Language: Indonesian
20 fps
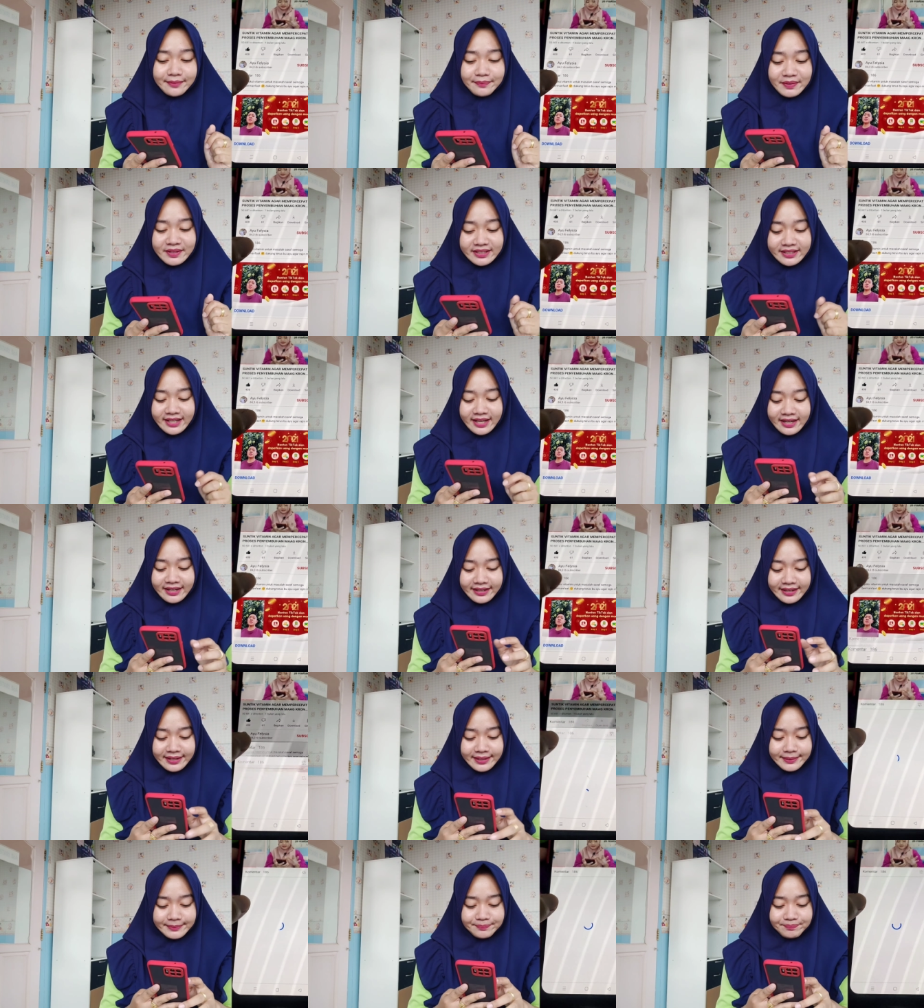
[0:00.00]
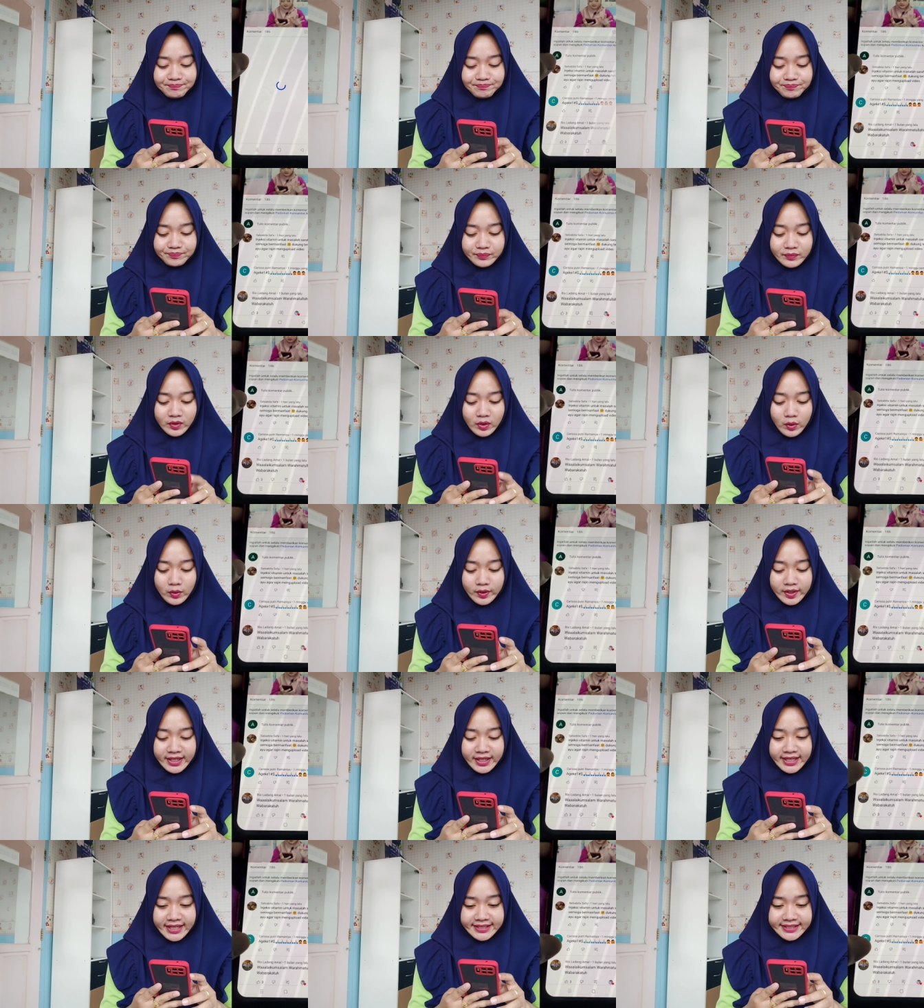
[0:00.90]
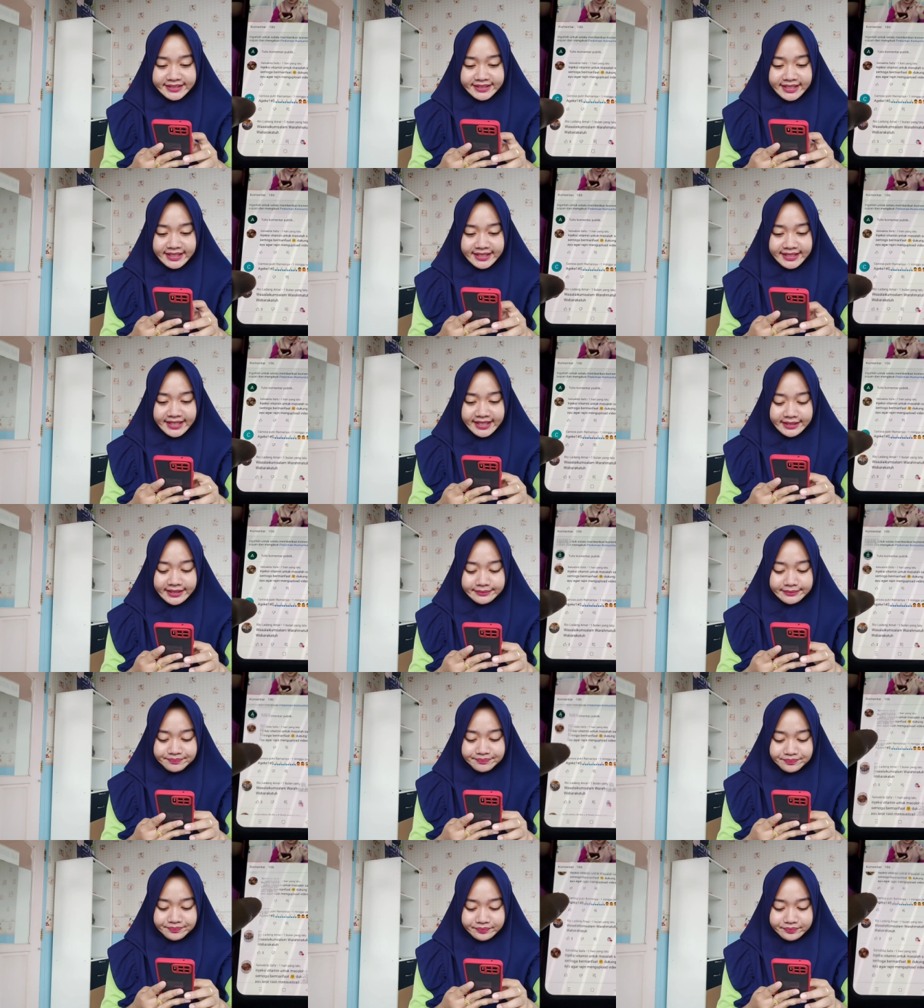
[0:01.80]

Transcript: terbitkan ya oke kita lihat